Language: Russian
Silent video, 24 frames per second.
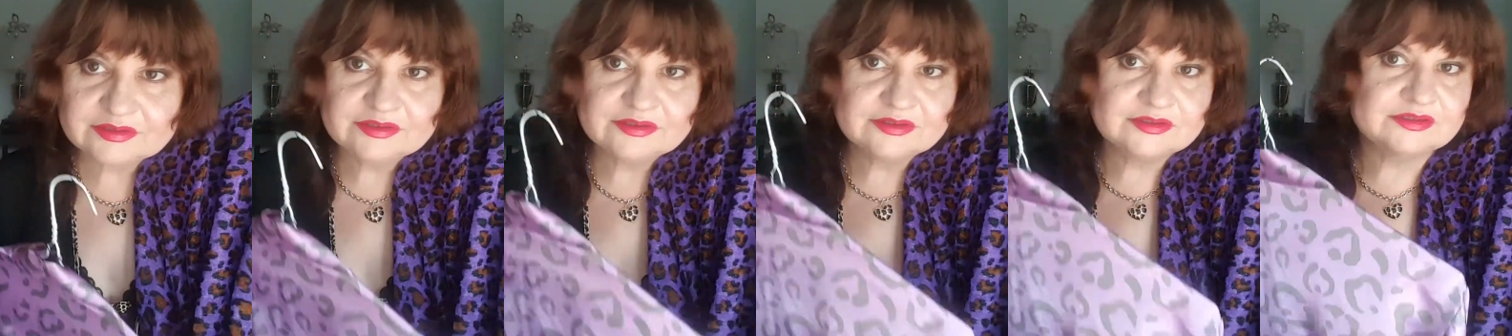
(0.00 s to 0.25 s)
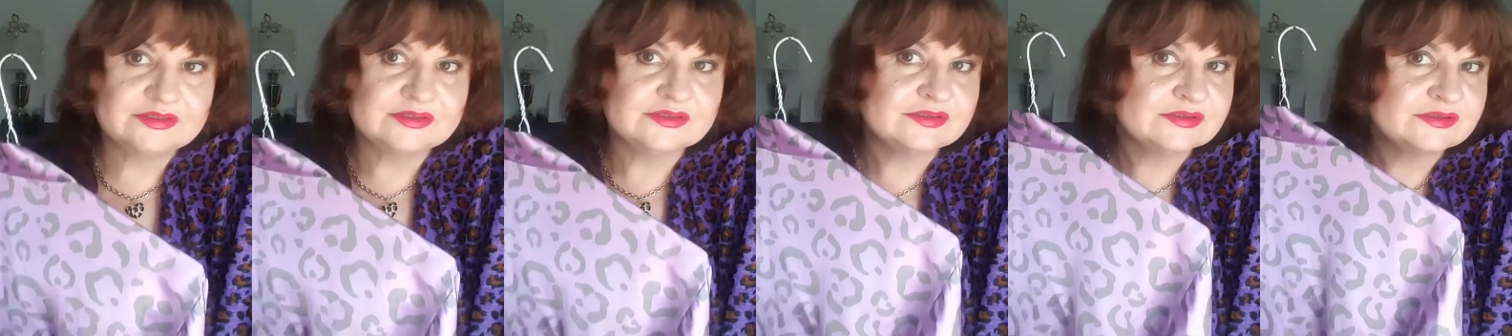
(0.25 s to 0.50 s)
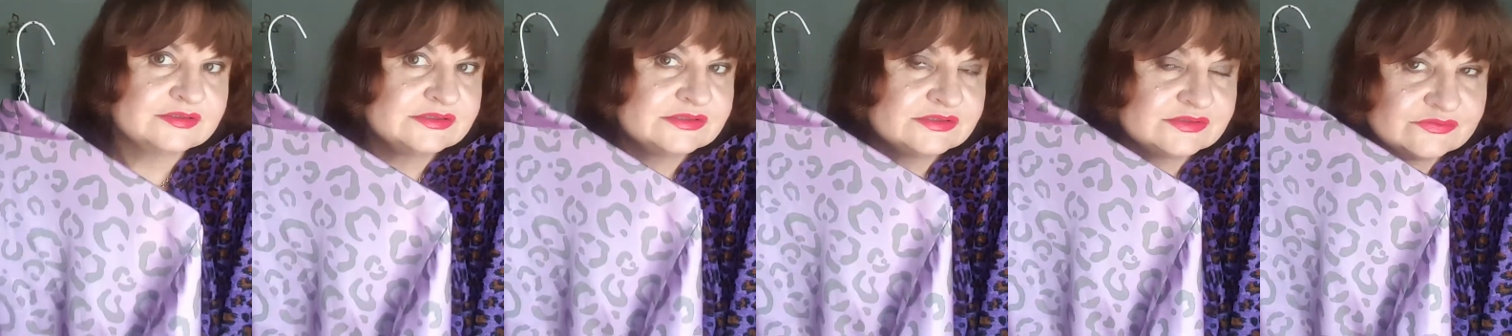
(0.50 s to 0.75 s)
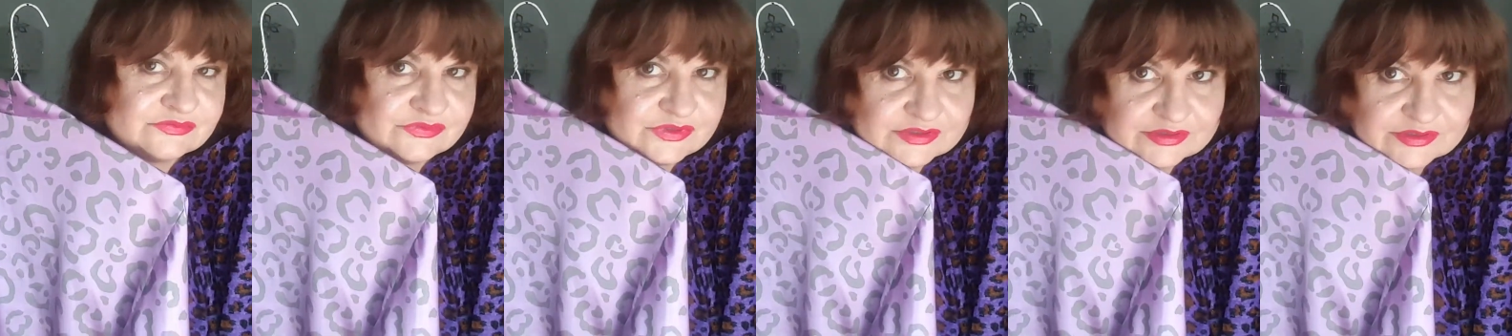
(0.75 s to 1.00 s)
э,
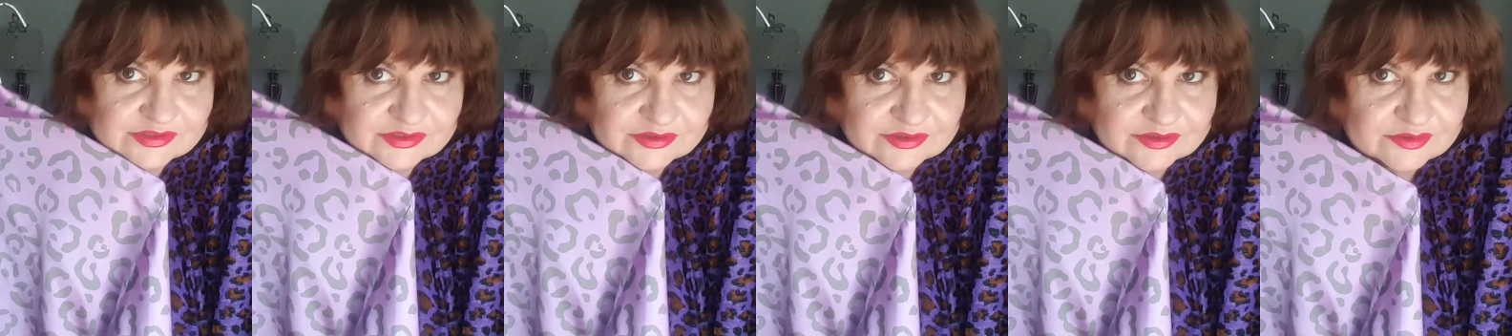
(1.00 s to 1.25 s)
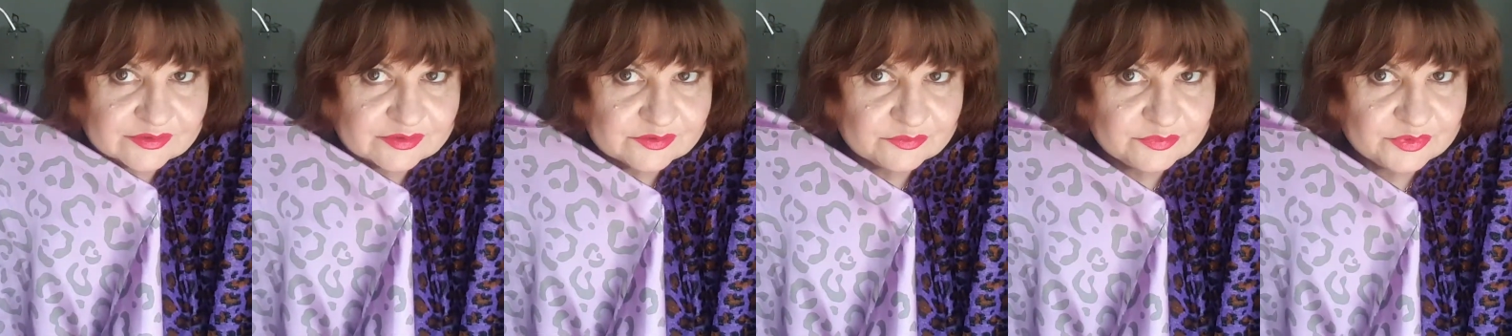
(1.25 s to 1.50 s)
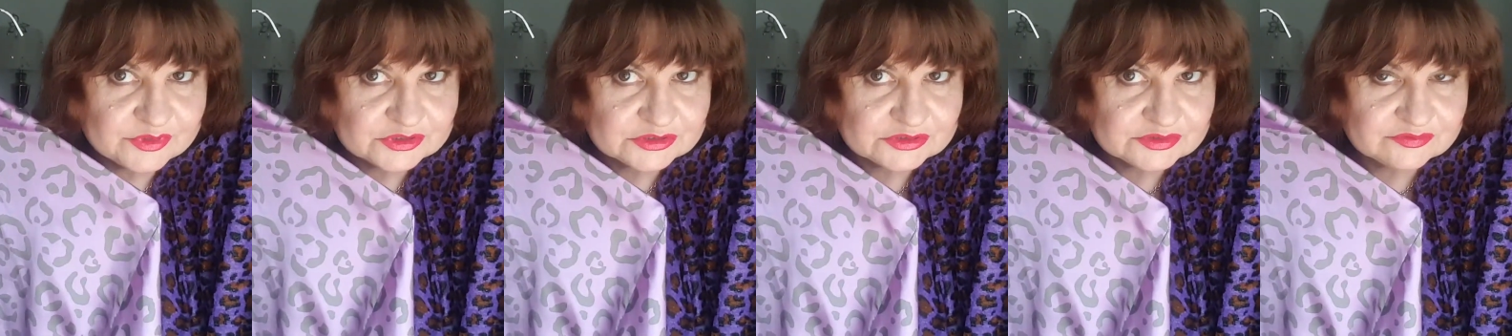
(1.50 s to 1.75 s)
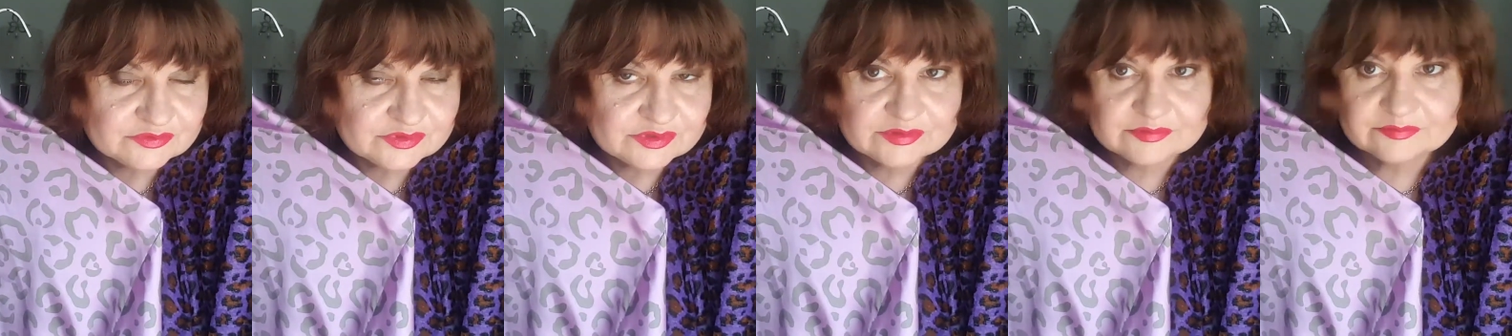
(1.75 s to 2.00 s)

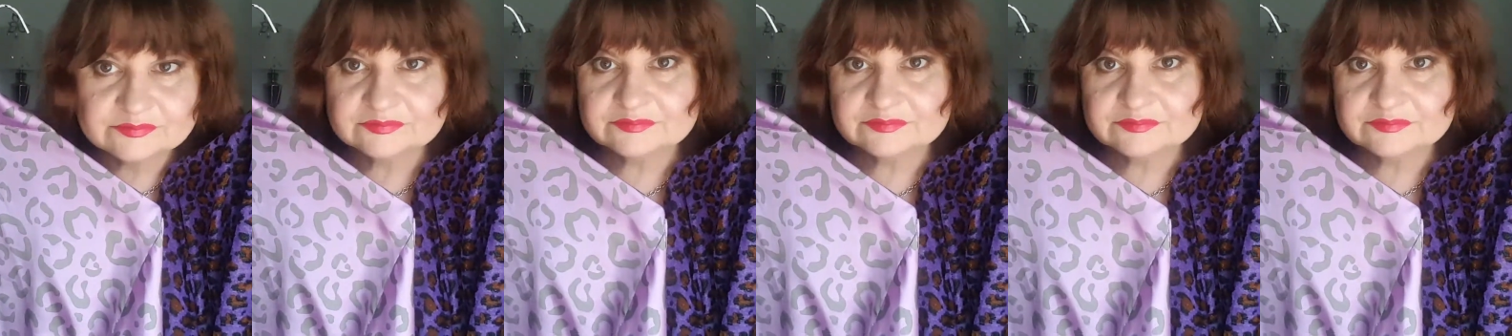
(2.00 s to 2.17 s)
светло-бежевый?